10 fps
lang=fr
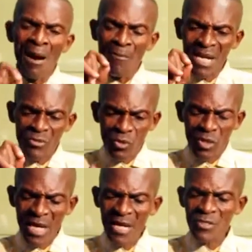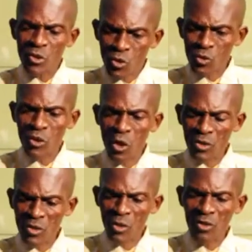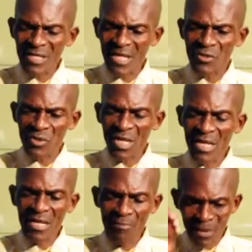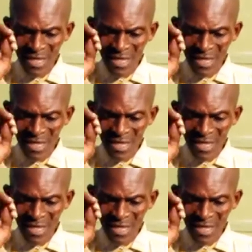Mais en tout cas, sous-sol, sol, nature, air,